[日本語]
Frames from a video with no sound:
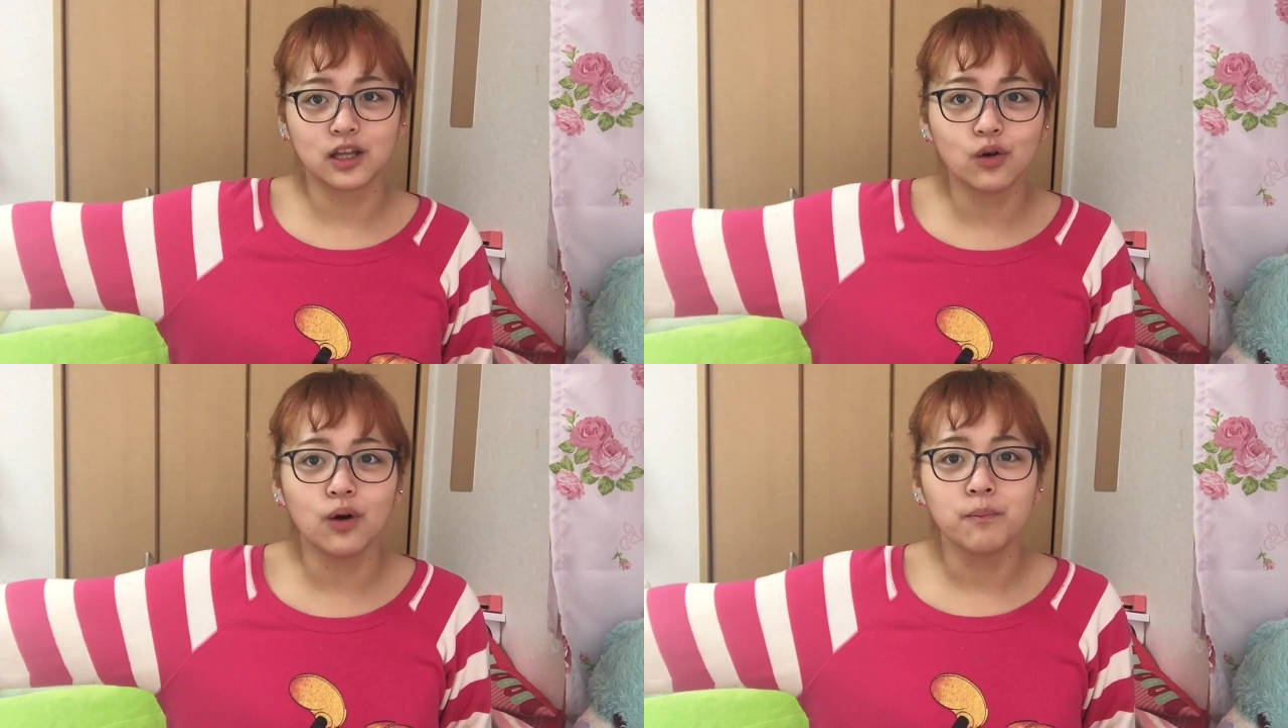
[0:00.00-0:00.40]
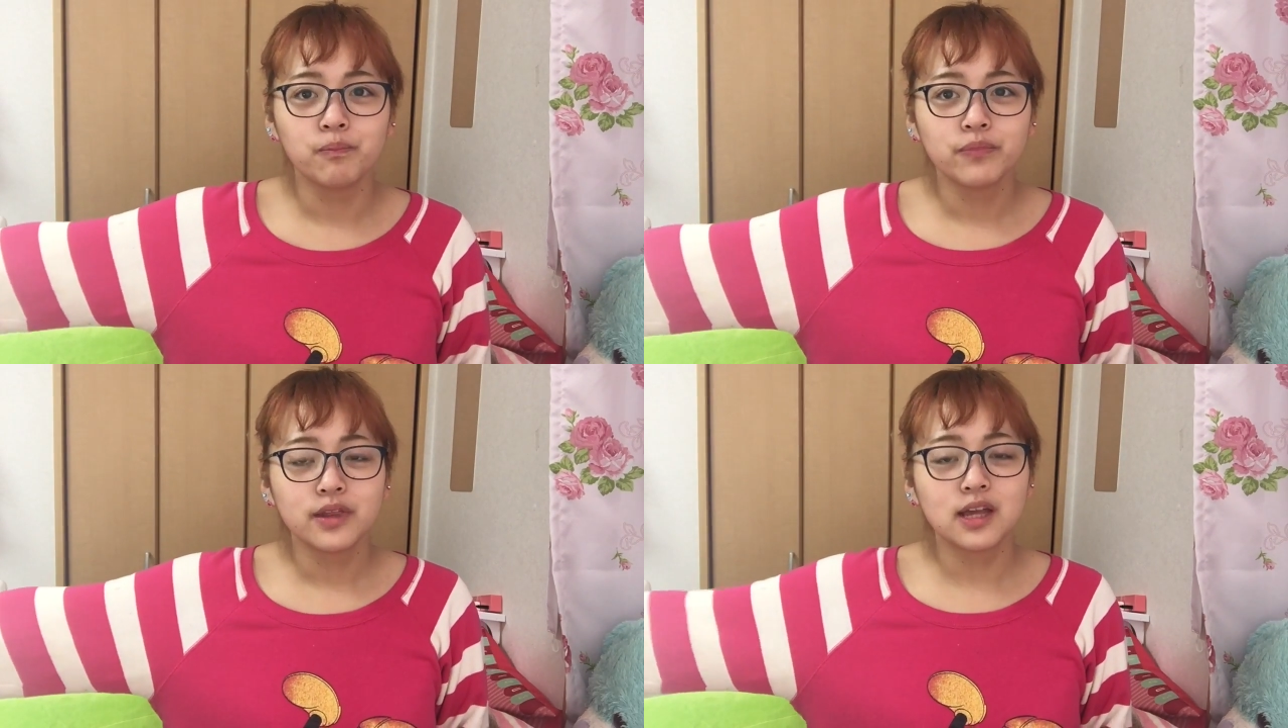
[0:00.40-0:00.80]
ど、
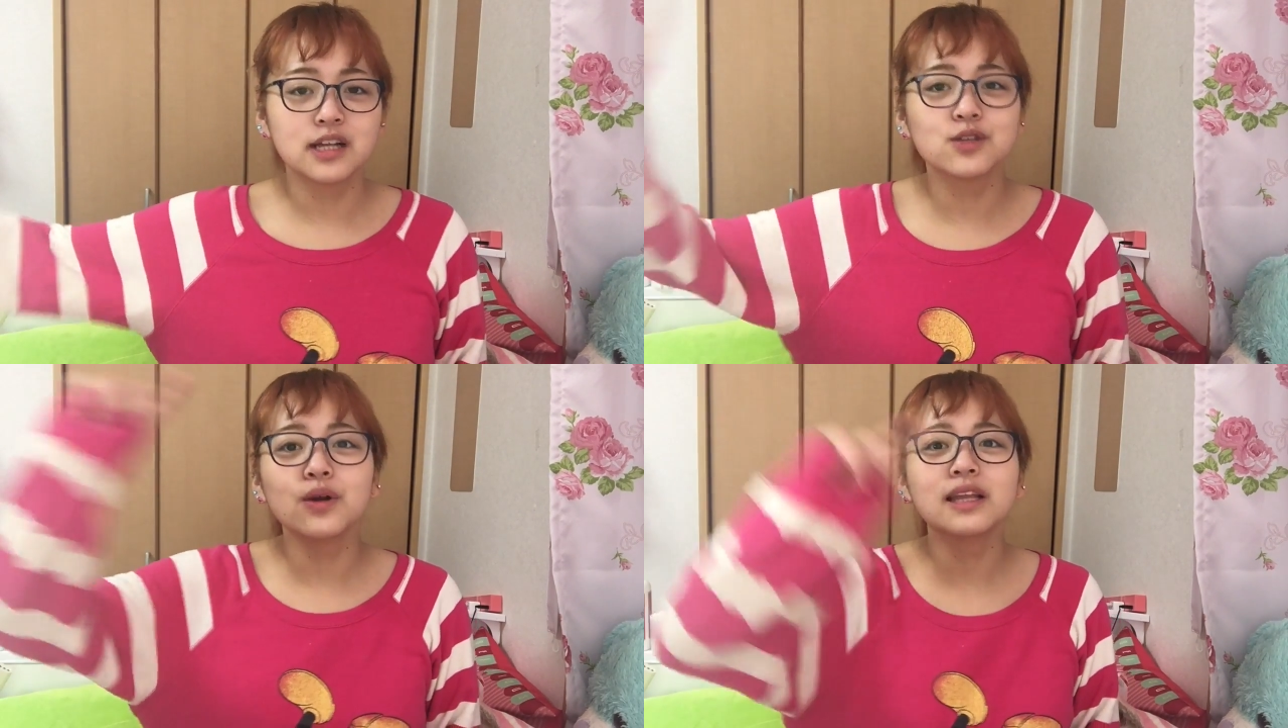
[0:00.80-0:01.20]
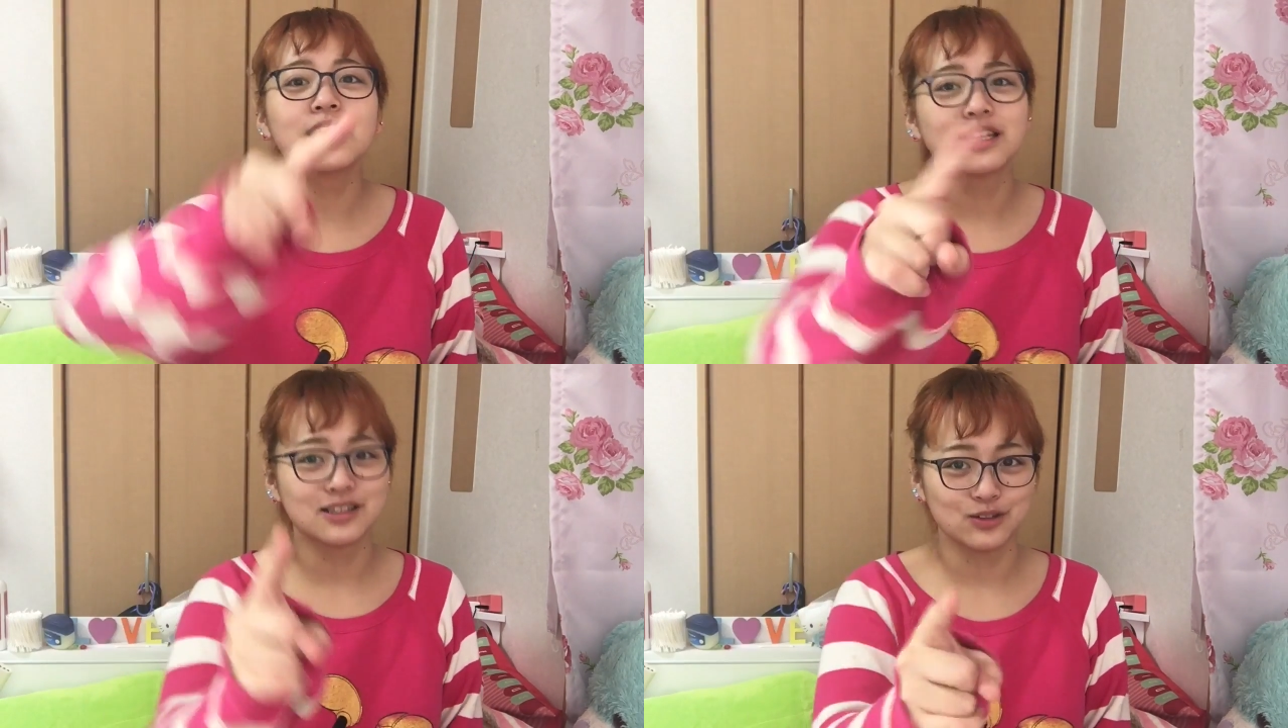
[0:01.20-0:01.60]
キャスをやって
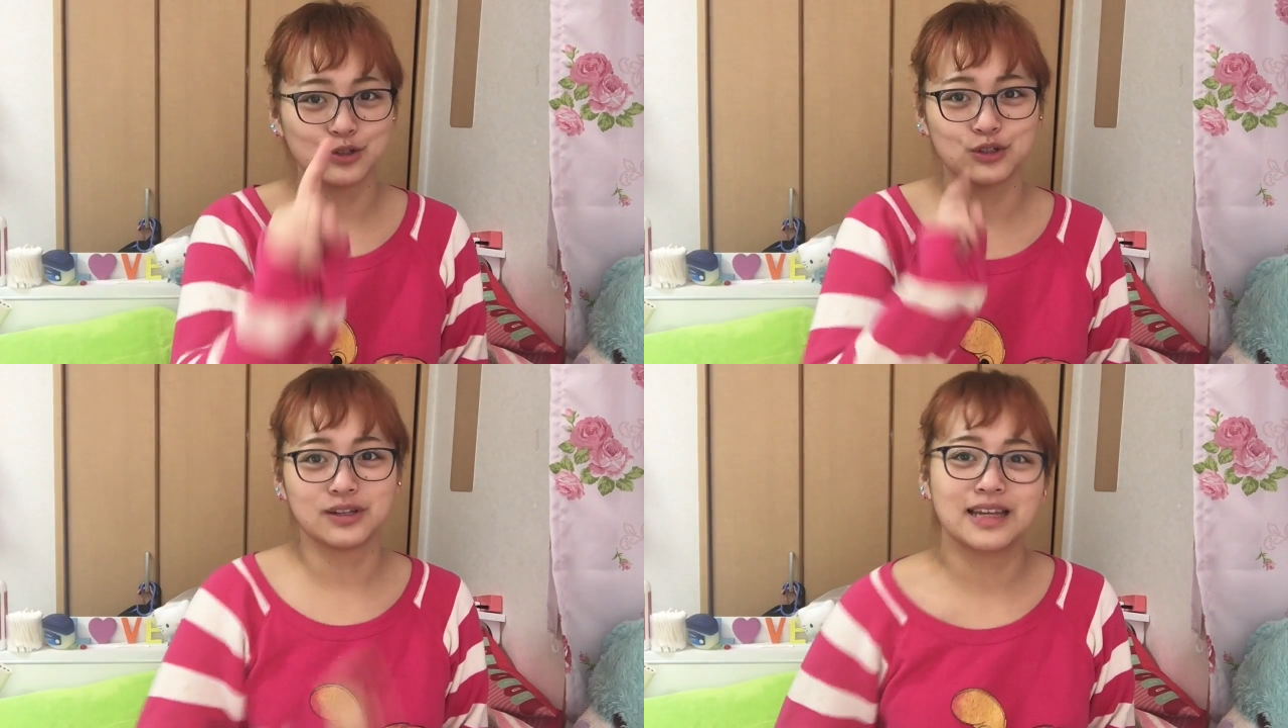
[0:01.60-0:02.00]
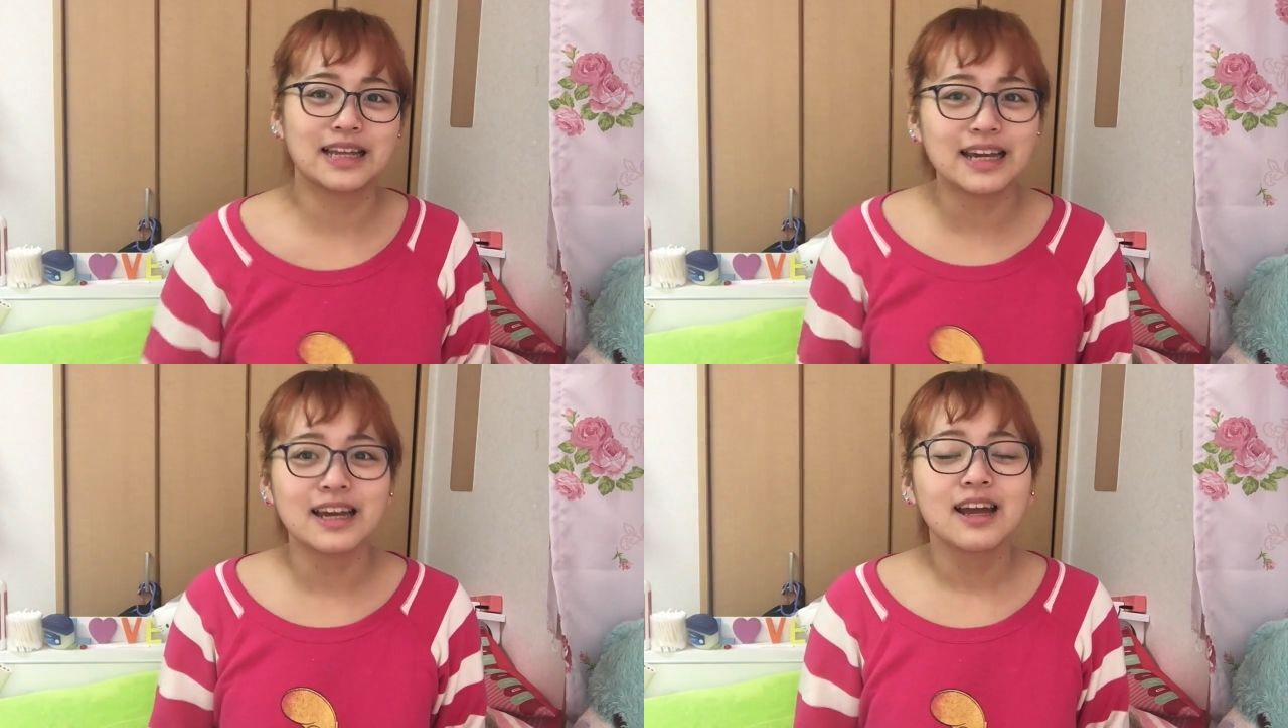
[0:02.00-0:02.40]
たんですよ、その時
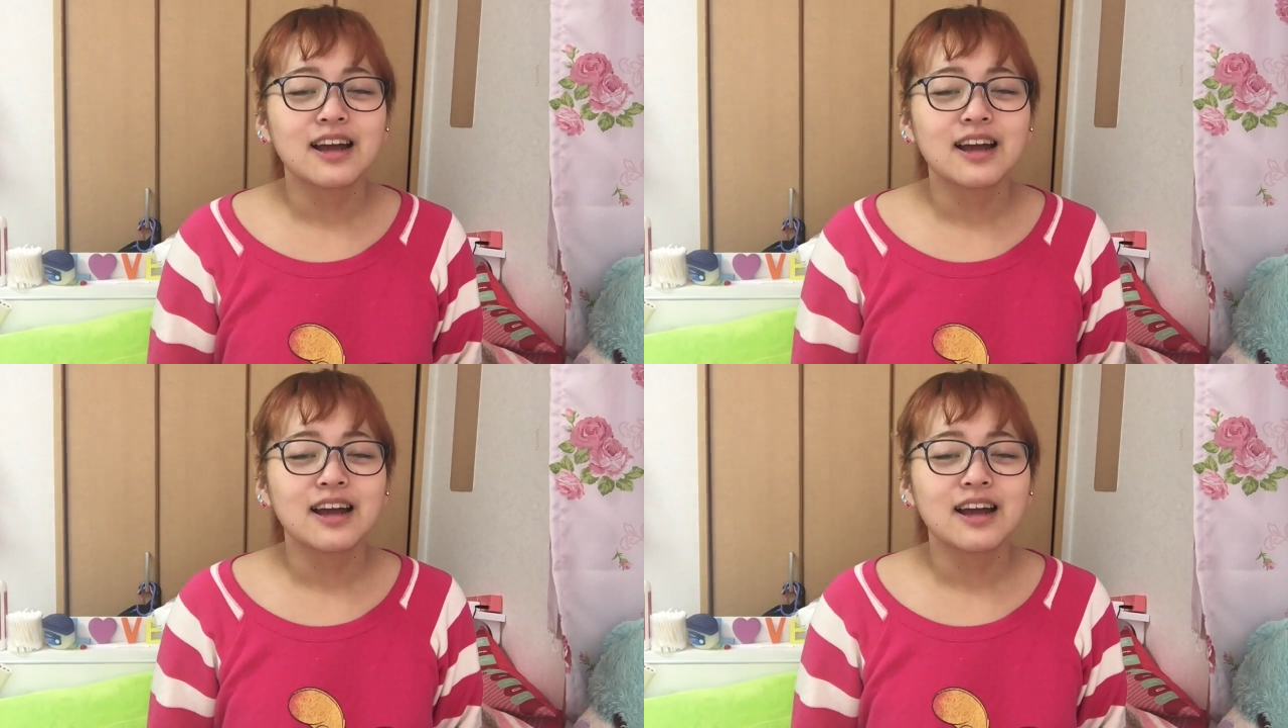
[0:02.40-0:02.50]
に。